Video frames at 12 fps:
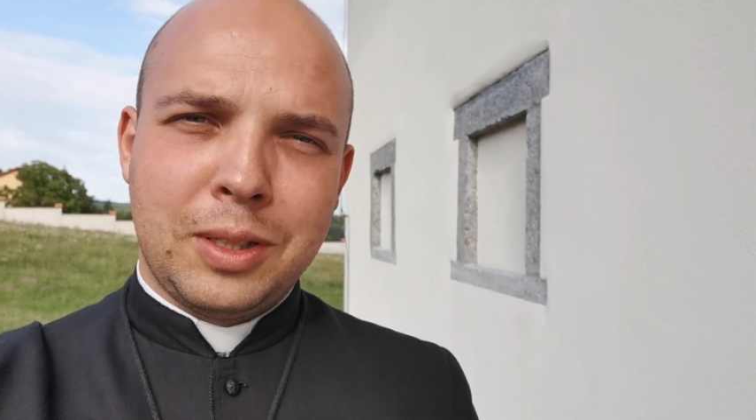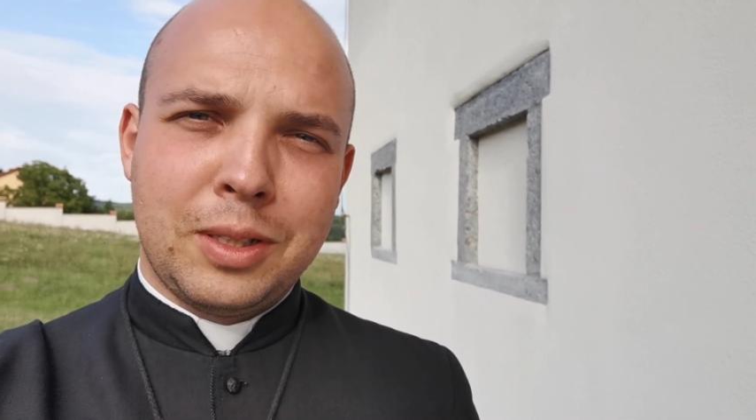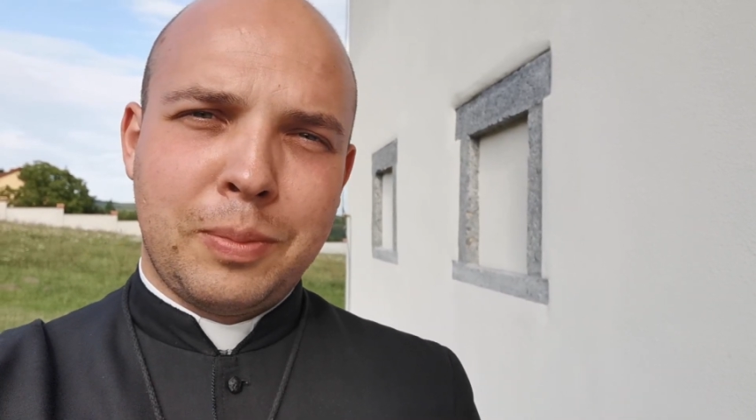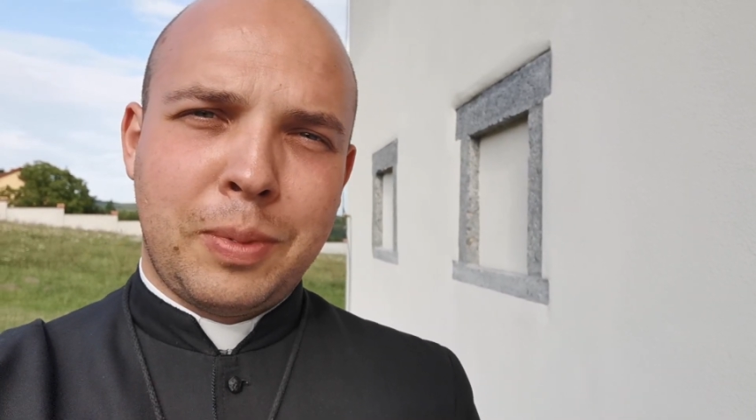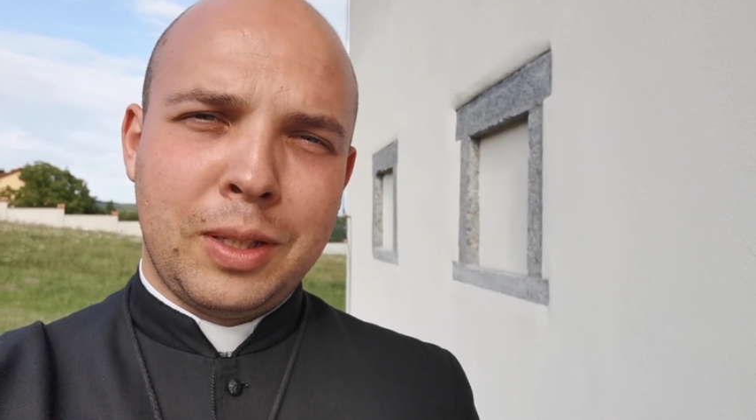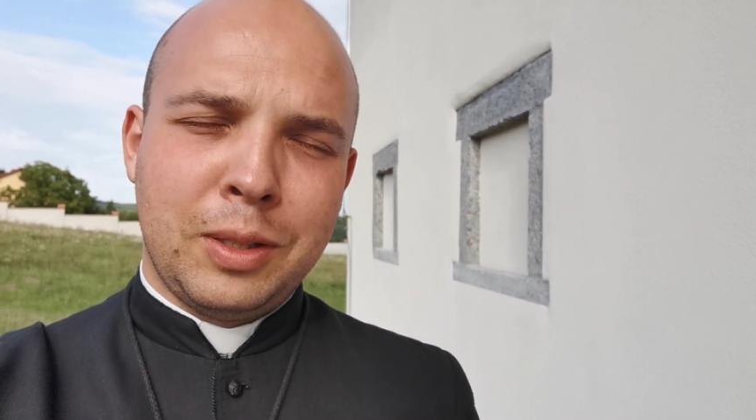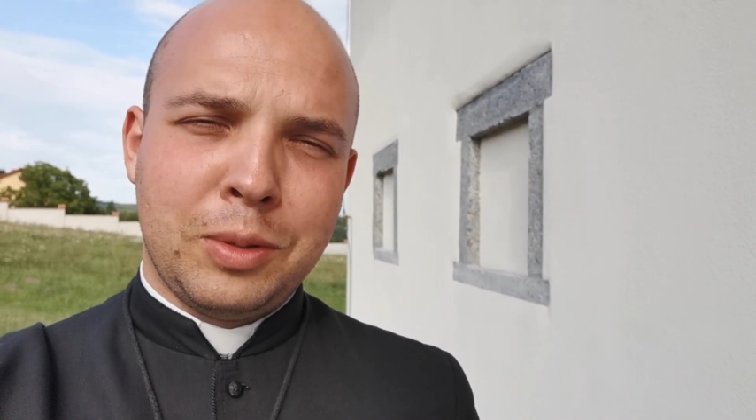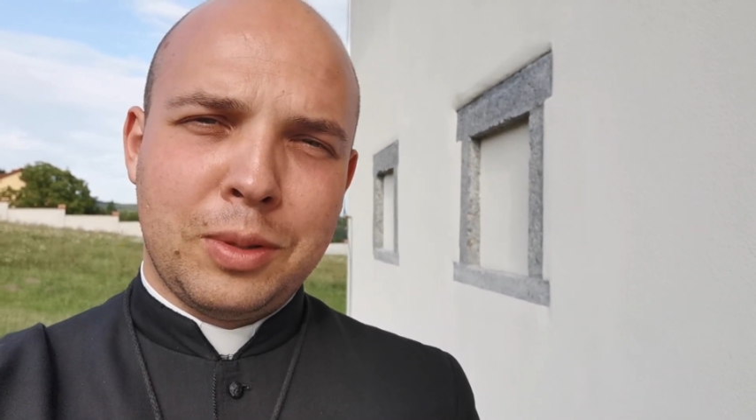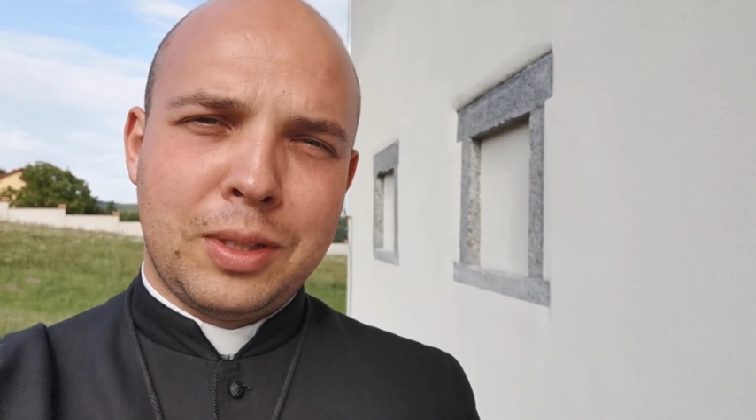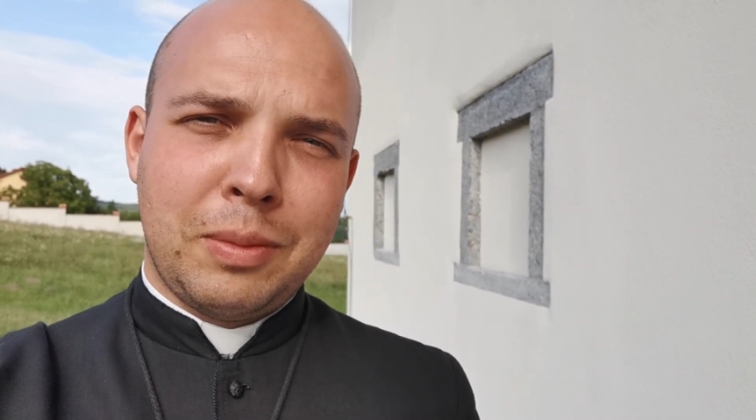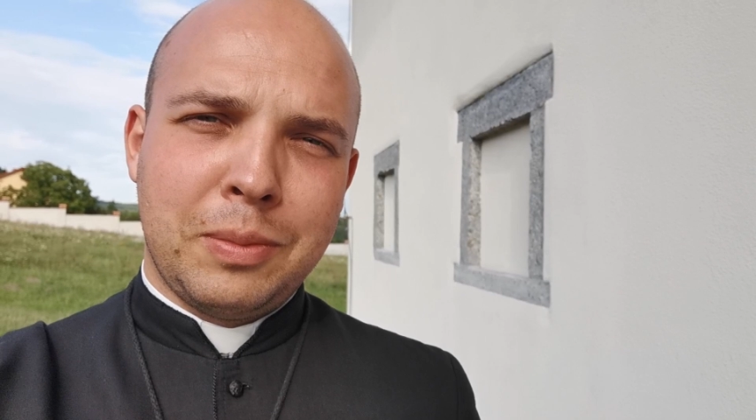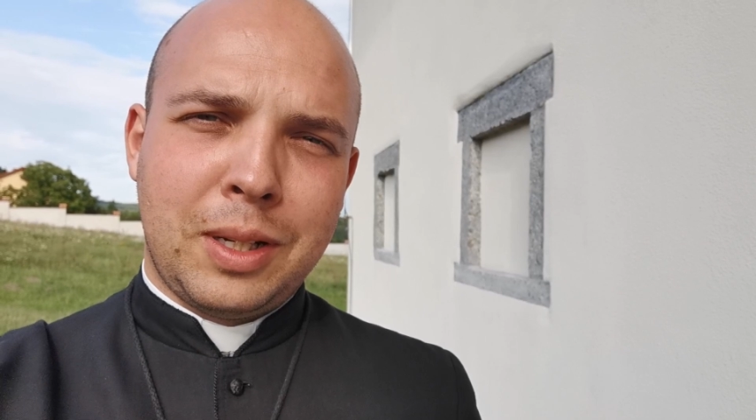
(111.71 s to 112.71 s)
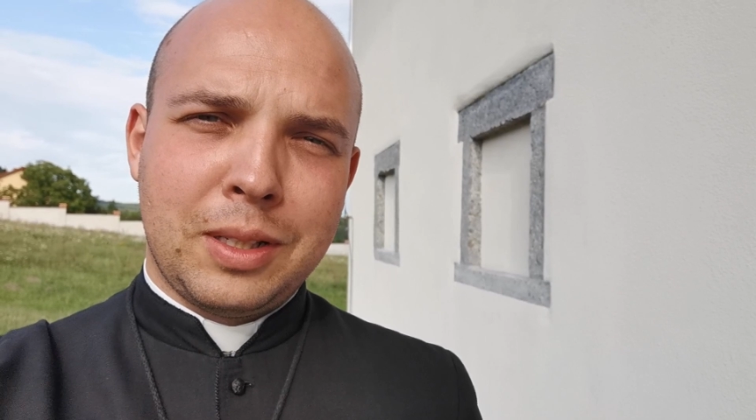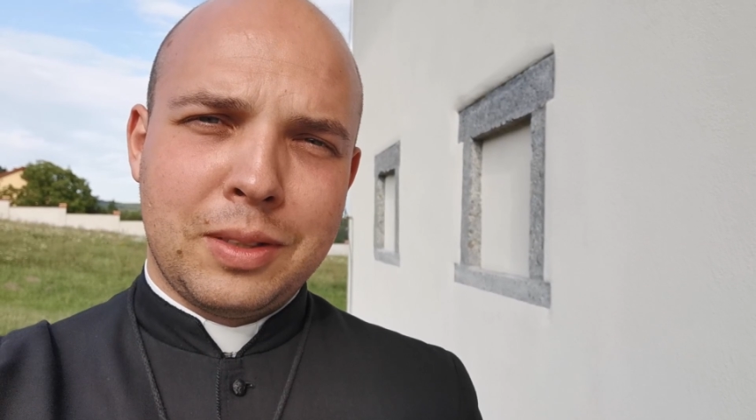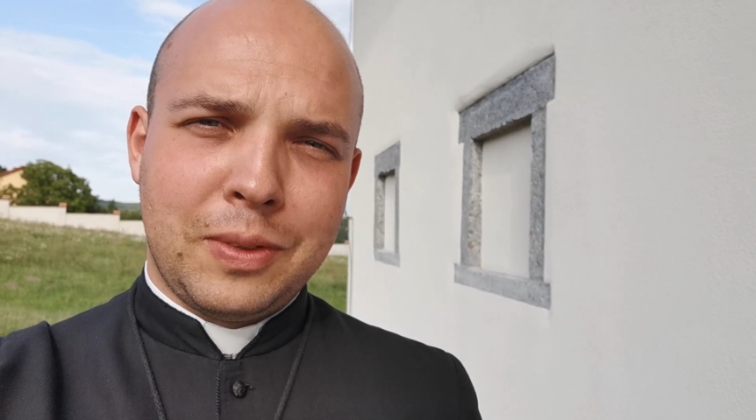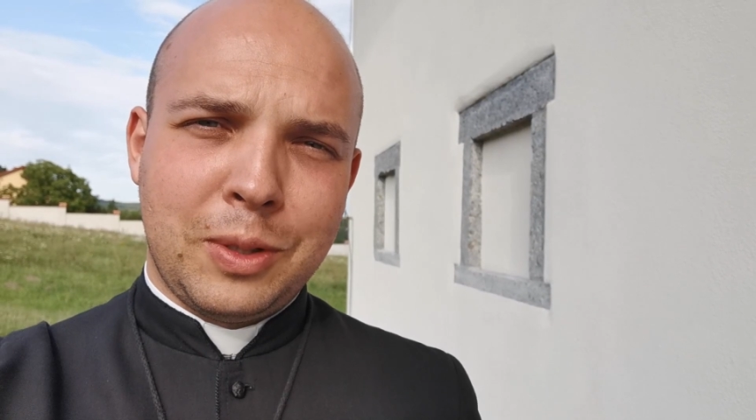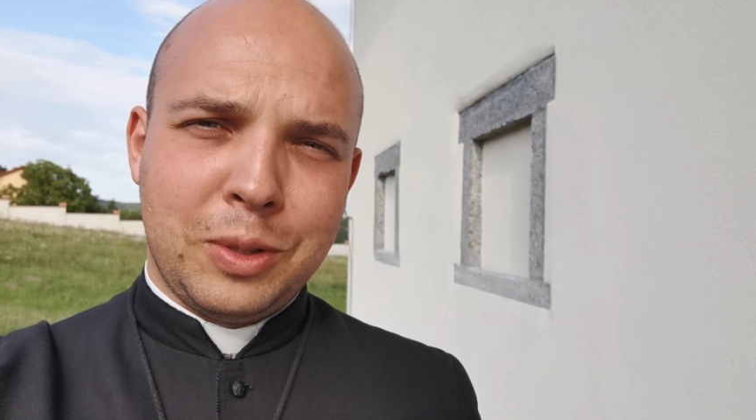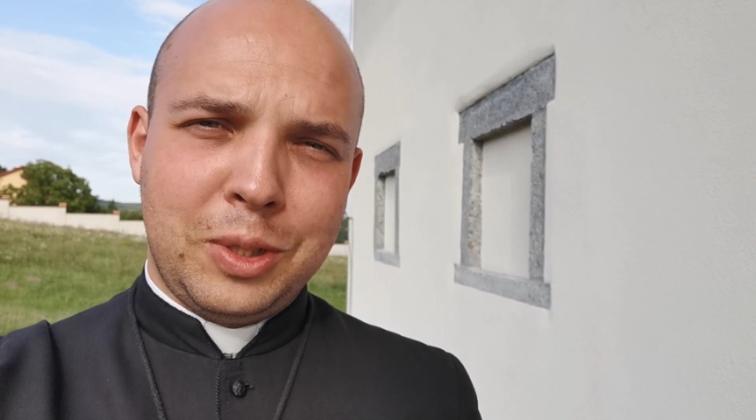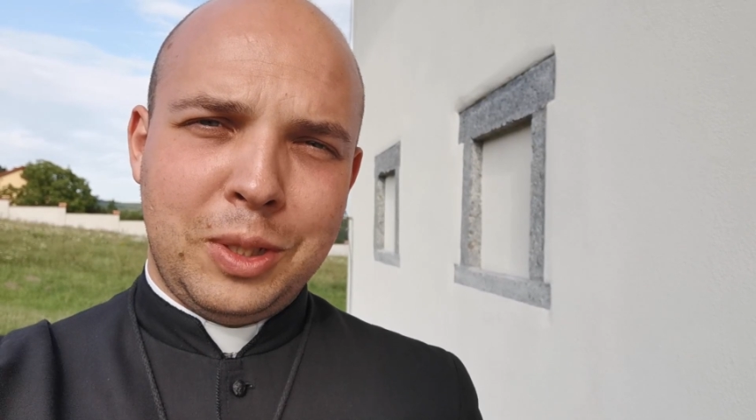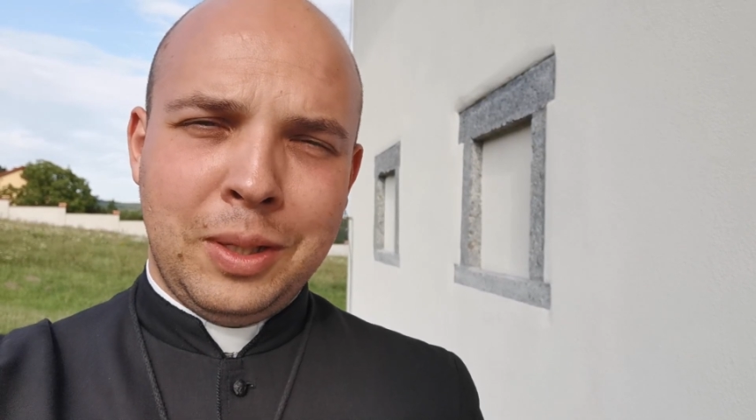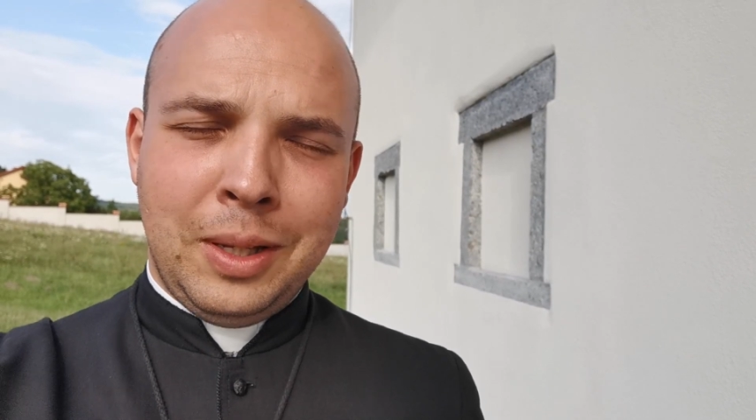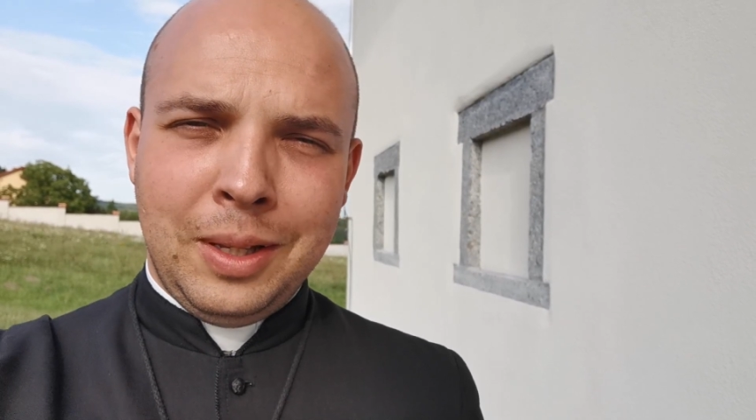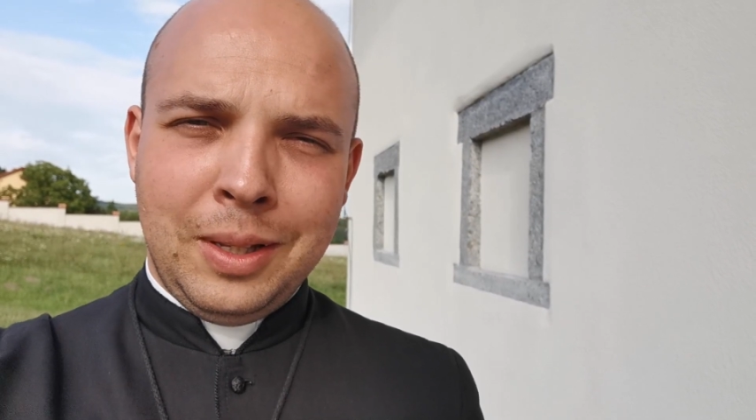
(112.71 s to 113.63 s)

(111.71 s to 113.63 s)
nie, że Pan Jezus sam teraz wychodzi,